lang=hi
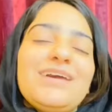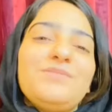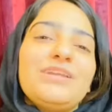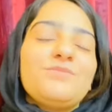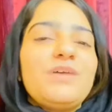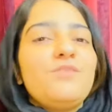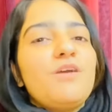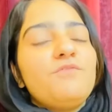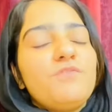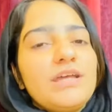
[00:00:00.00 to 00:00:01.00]
वालेकुम हेलो
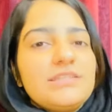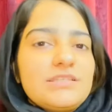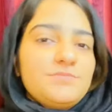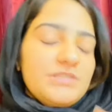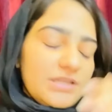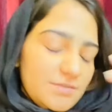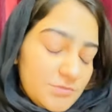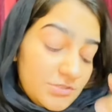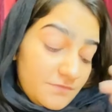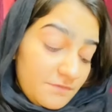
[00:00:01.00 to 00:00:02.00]
एवरीवन दिस इज
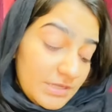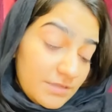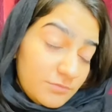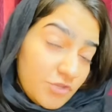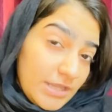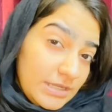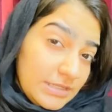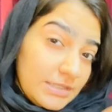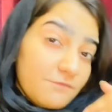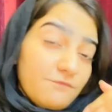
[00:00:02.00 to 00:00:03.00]
मुस्तफ़ा वेलकम टू
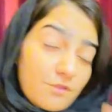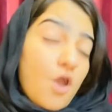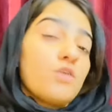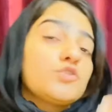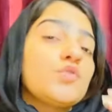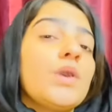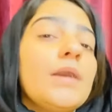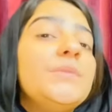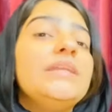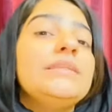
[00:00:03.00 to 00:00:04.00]
अनदर व्लॉग सो
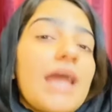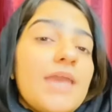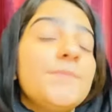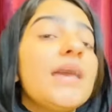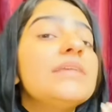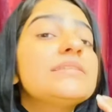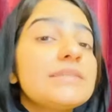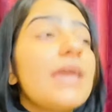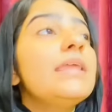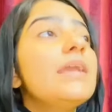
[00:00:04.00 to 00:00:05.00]
अभी टाइम है
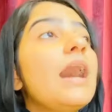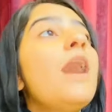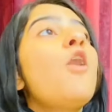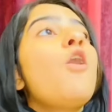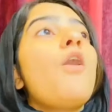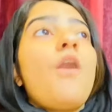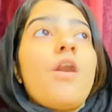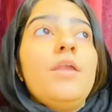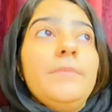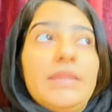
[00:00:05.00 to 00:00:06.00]
शहरी का
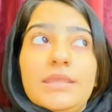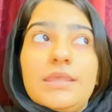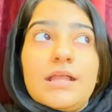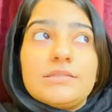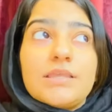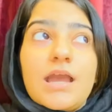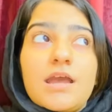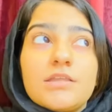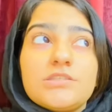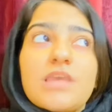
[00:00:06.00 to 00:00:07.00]
और मेरे ख्याल से
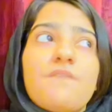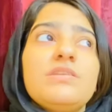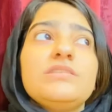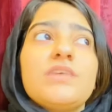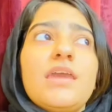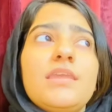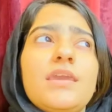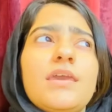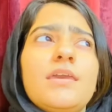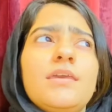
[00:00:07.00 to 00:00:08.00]
आज सेवन सैरी
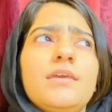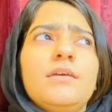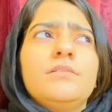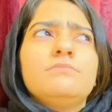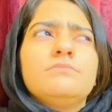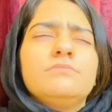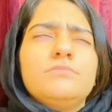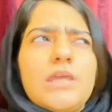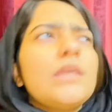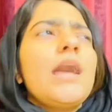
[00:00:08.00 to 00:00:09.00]
है हम्म,
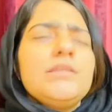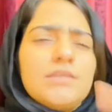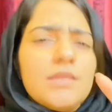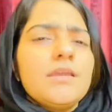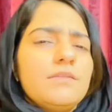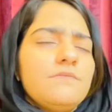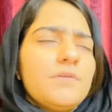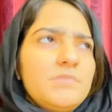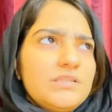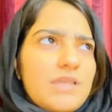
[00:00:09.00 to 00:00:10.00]
मेरे ख्याल से नहीं
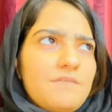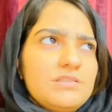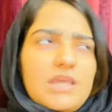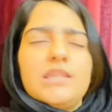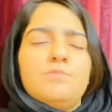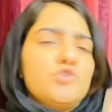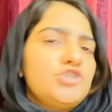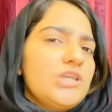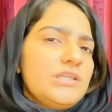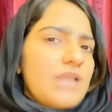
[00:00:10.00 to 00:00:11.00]
कंफर्म ही सेवन सैरी है
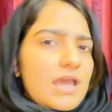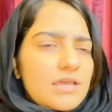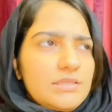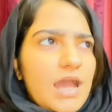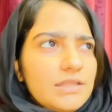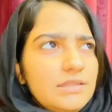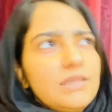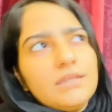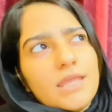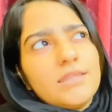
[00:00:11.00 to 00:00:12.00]
मुझे याद
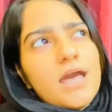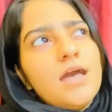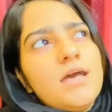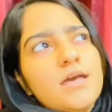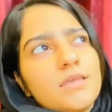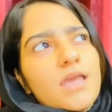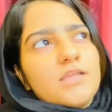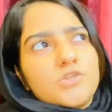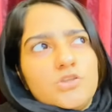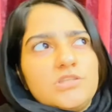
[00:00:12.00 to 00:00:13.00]
नहीं रहता कि
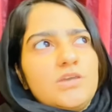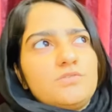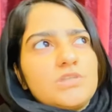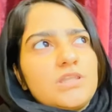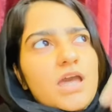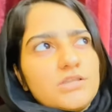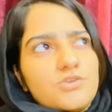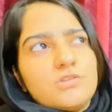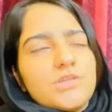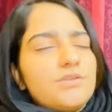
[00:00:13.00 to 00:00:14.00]
आज कौन सा रोज़ा था आज
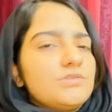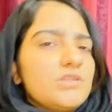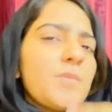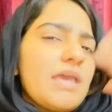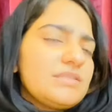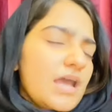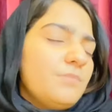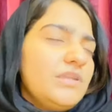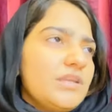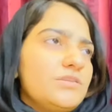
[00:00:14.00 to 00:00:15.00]
कौन सा रोज़ा तो मैं
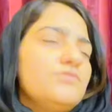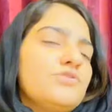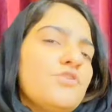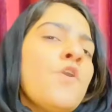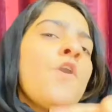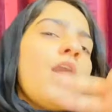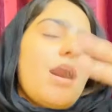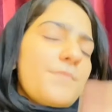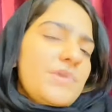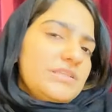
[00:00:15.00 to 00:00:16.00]
हिसाब नहीं रखती हूँ सो
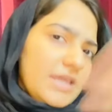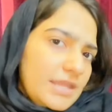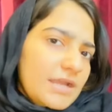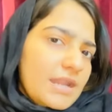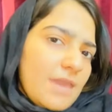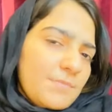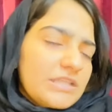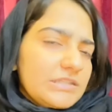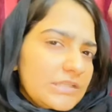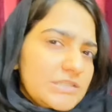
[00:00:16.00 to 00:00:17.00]
अभी सैरी का टाइम
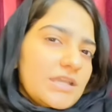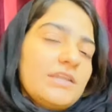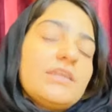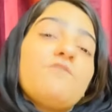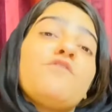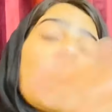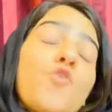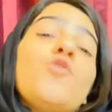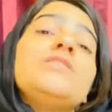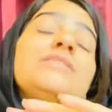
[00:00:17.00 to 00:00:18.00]
है जल्दी से करते हैं
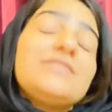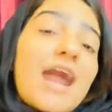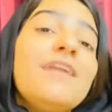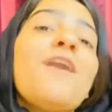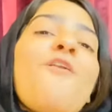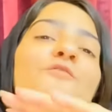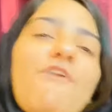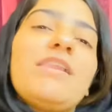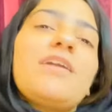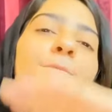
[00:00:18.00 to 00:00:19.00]
व्लॉग को स्टार्ट
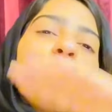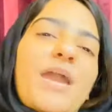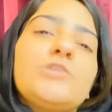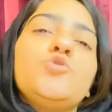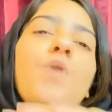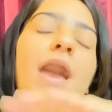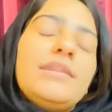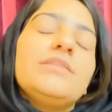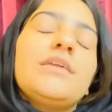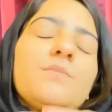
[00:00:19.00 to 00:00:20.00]
वेलकम बैक टू
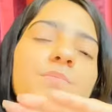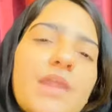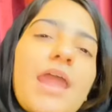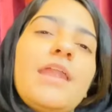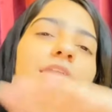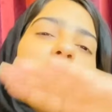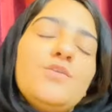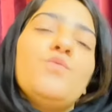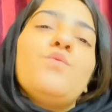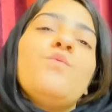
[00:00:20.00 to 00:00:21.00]
अनदर ब्रैंड
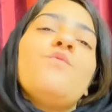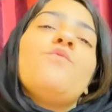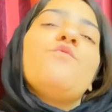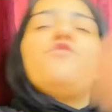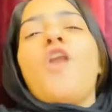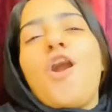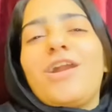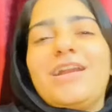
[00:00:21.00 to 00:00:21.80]
न्यू व्लॉग